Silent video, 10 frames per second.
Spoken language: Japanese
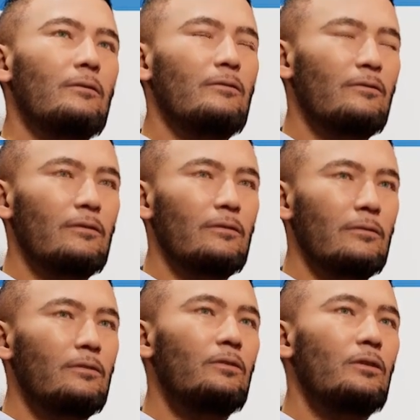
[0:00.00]
で
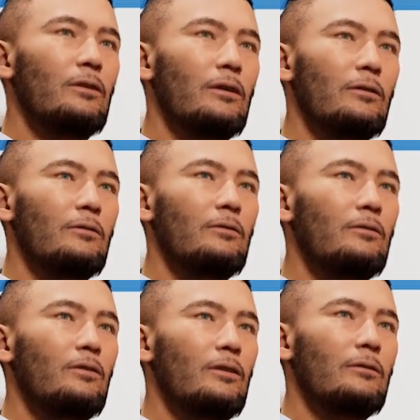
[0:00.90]
システムの、えー、用
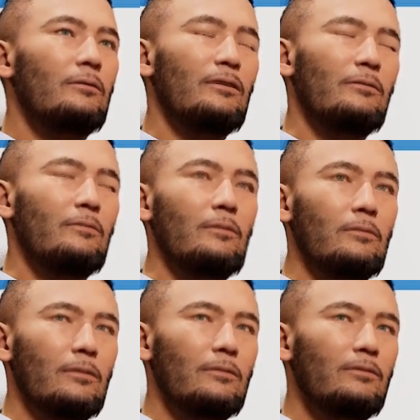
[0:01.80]
途例ですね、
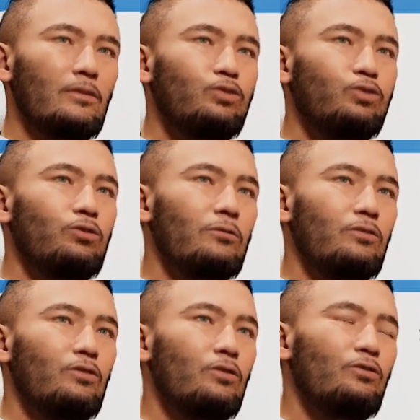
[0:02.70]
まあ、一応放
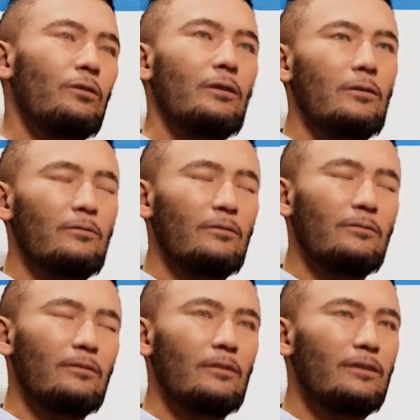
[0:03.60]
送とか
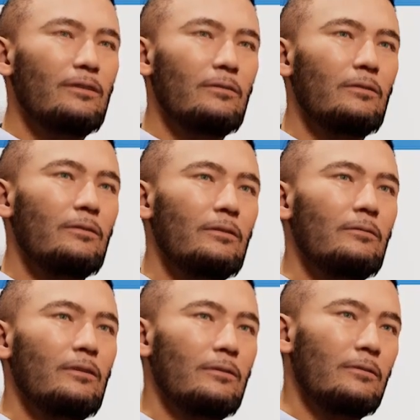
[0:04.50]
ライブ配信とかで、
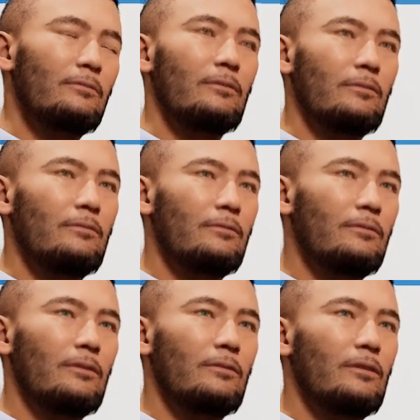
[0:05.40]
まあ、立派に
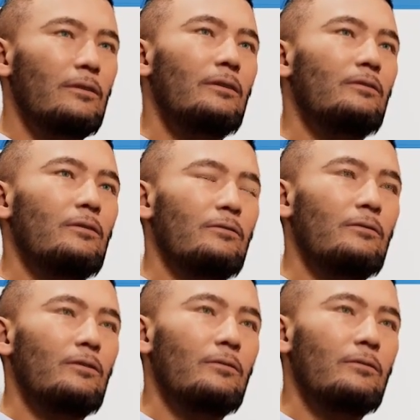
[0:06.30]
使えるかなとは
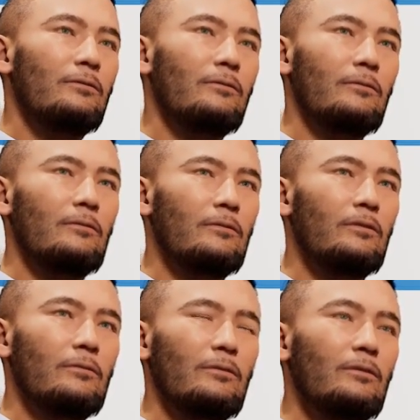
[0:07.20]
思うんですけど
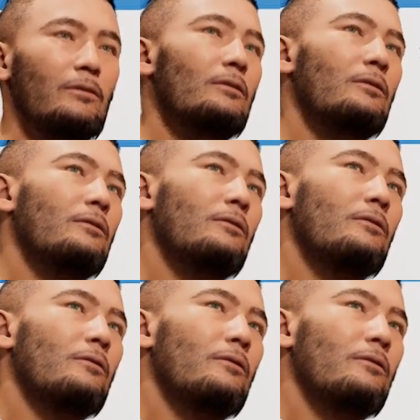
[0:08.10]
も、まあ
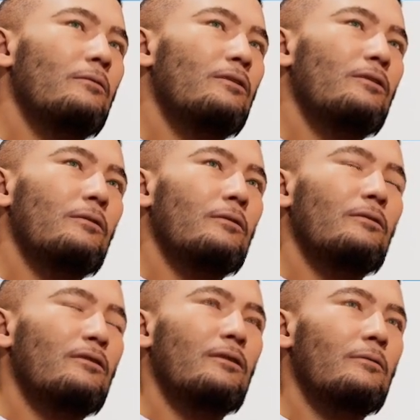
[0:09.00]
この他に面白いの
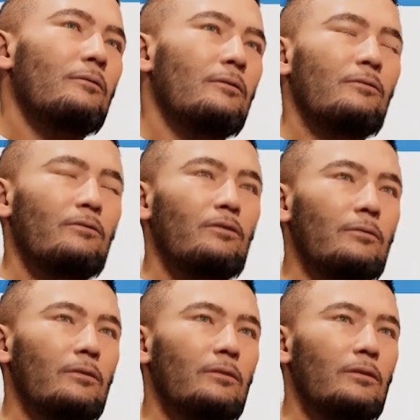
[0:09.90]
はですね、
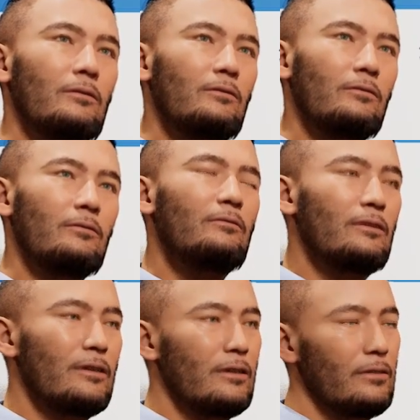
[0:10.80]
ビデオコミュニケーションで
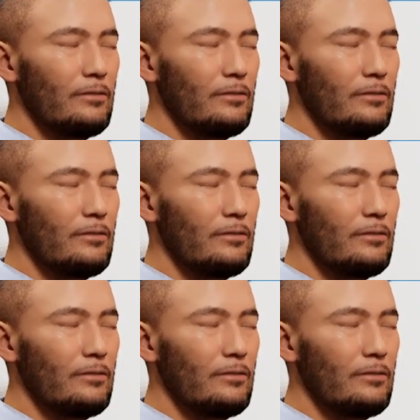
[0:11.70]
すね。